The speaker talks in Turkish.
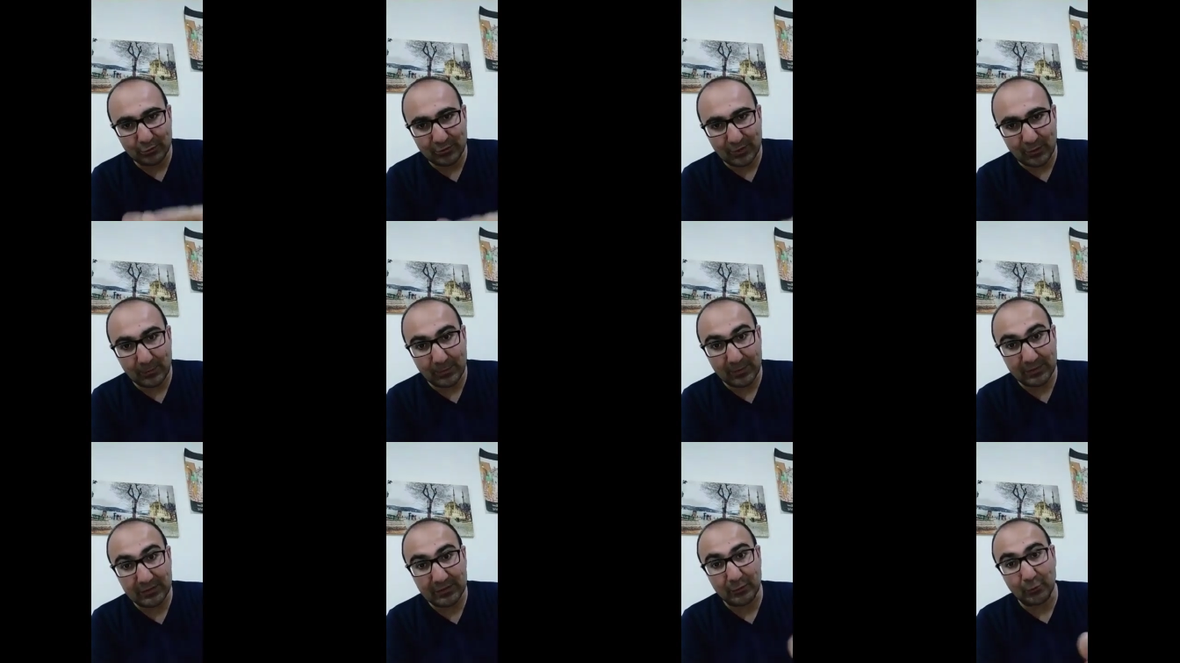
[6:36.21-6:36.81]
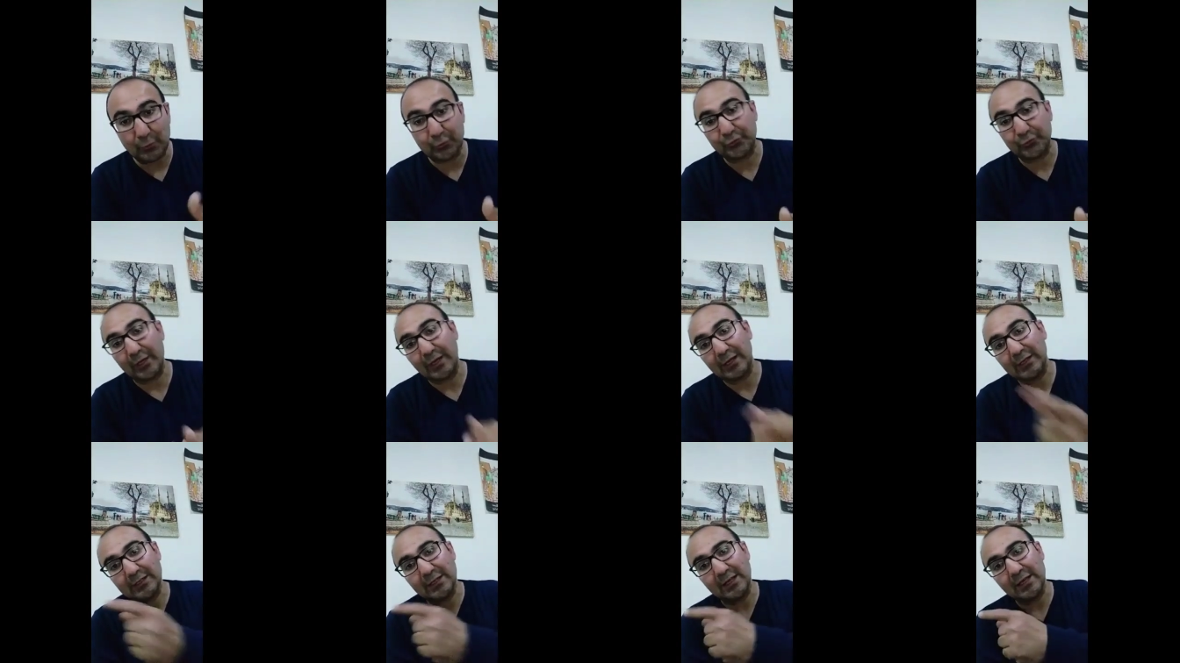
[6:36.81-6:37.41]
Devleti
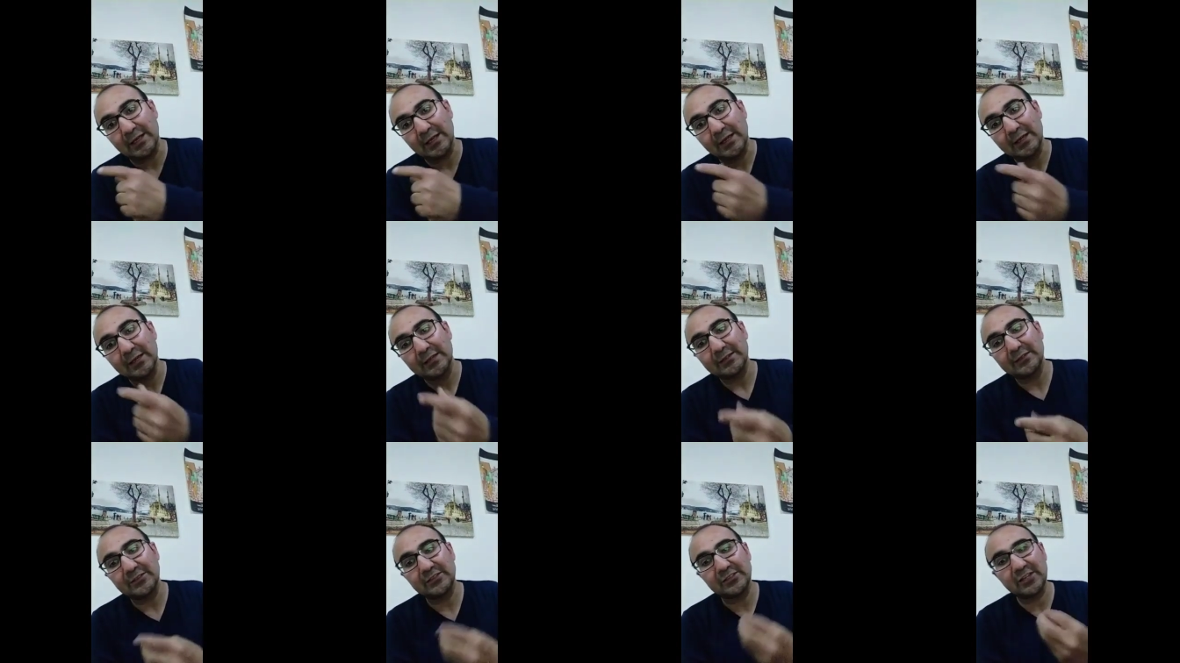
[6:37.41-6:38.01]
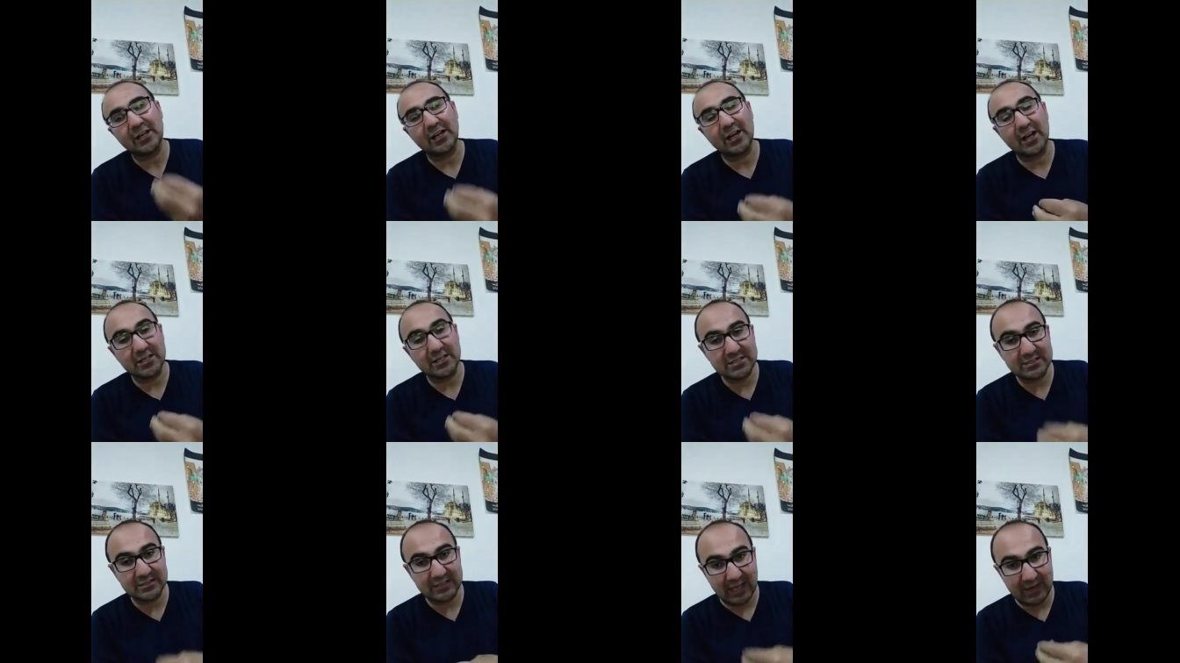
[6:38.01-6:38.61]
özellikle dışa karşı
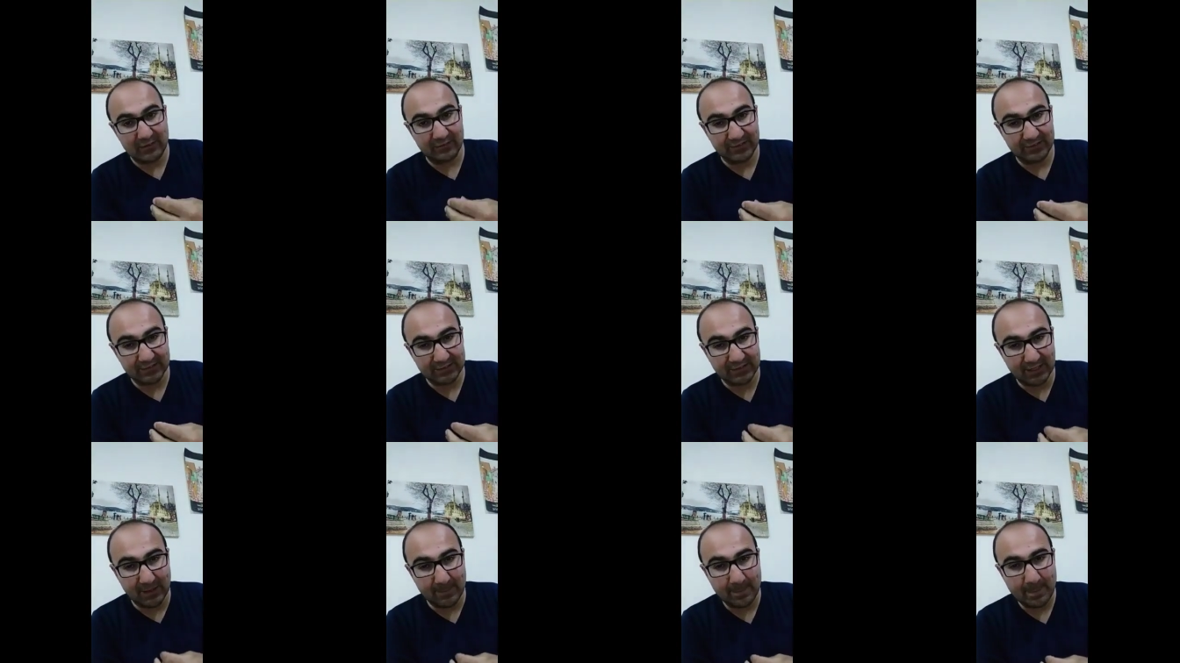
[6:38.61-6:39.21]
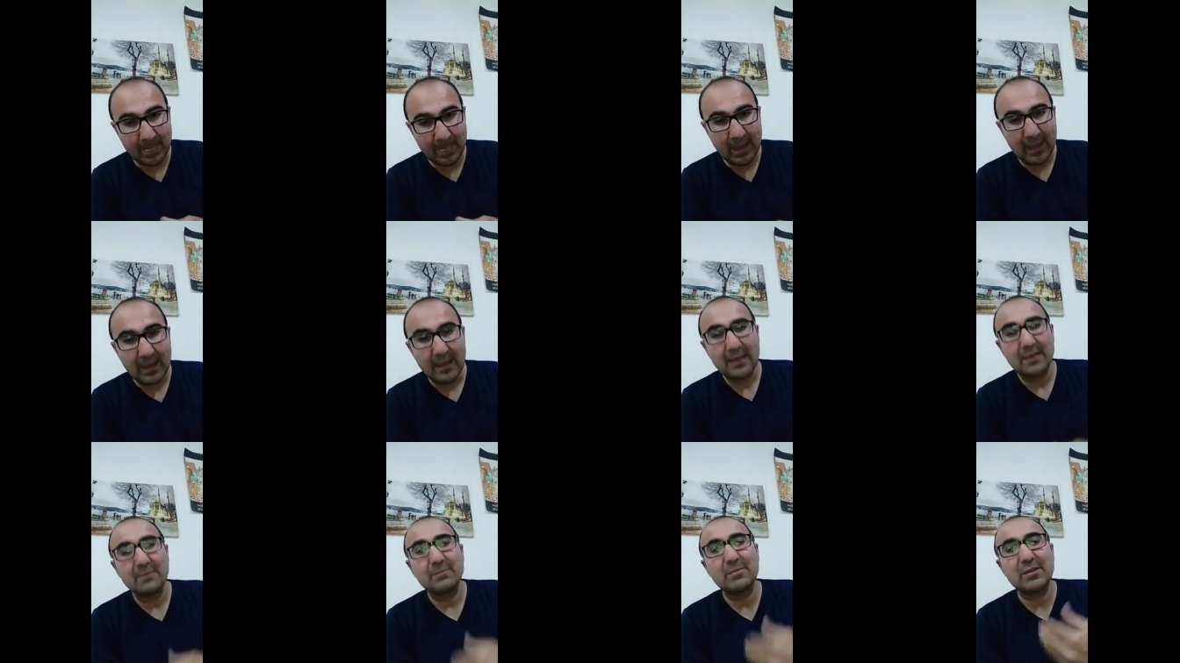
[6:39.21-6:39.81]

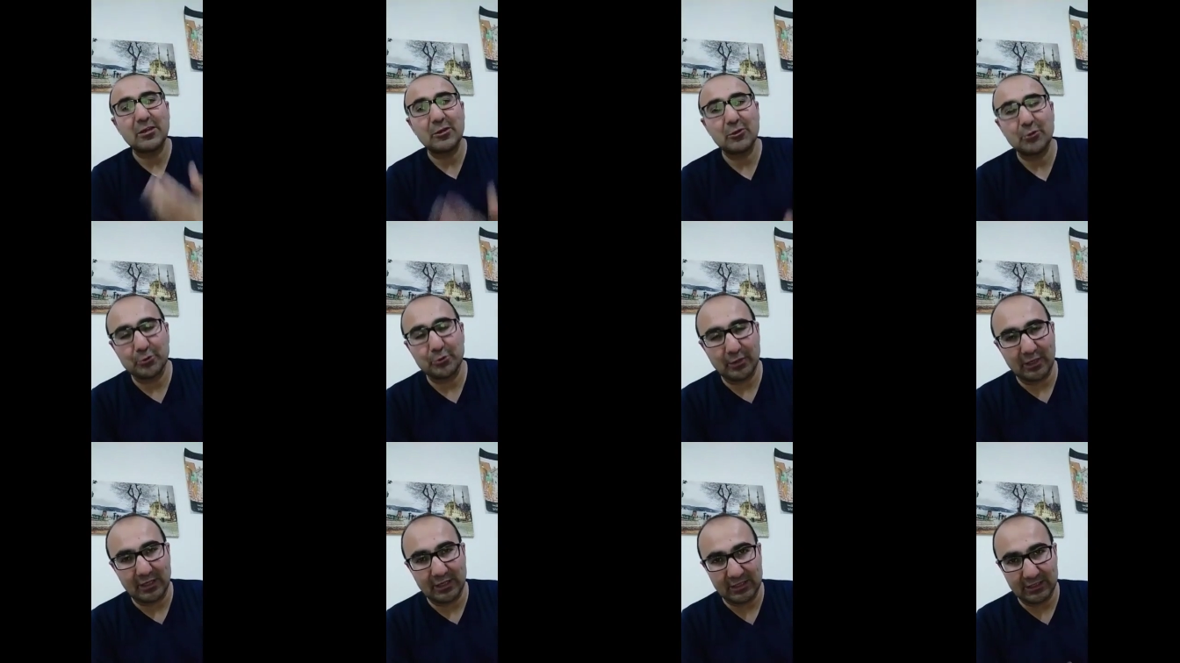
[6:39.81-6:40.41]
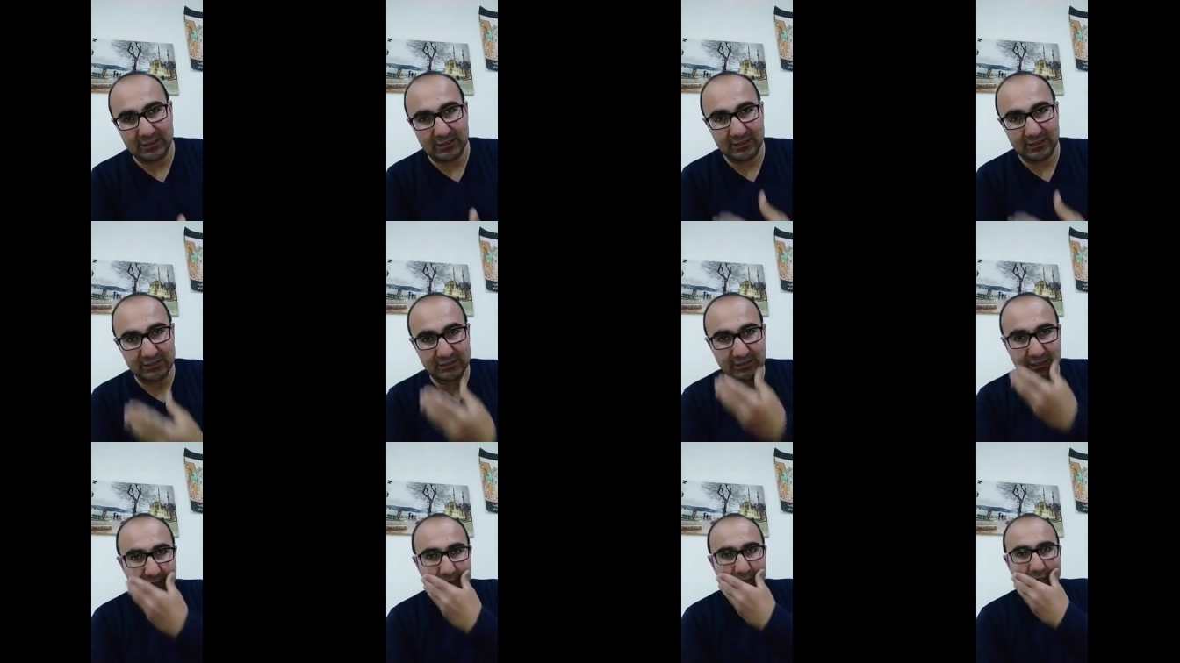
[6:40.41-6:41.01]
zayıflatabiliyordu
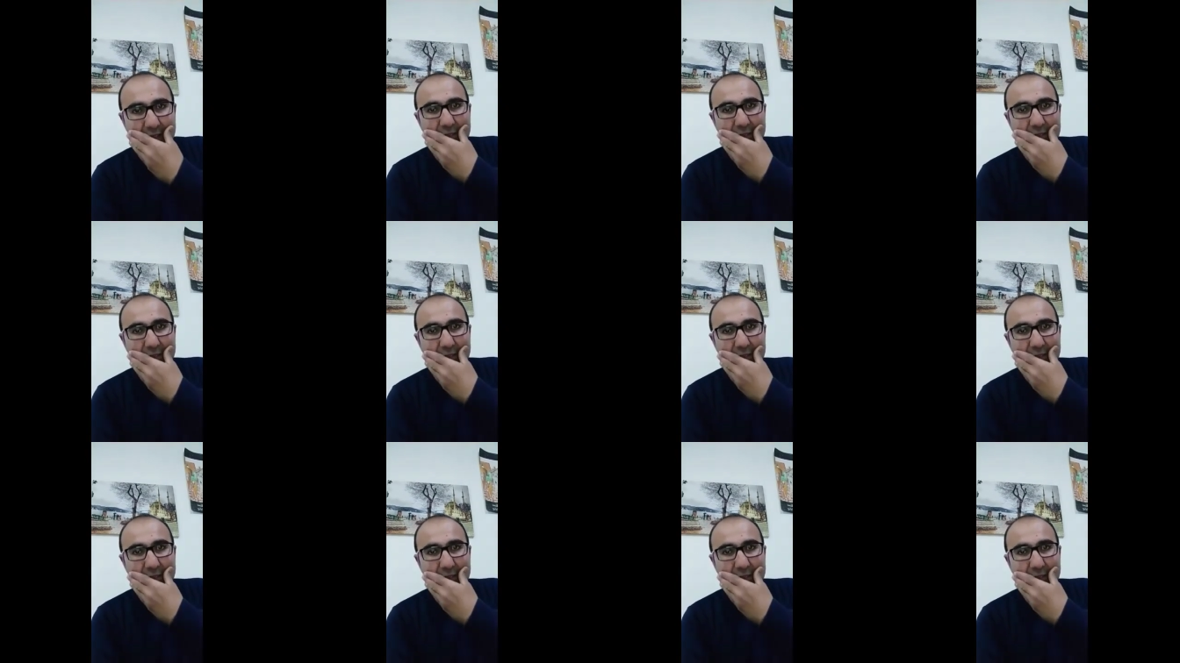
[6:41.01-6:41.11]
arkadaşlar.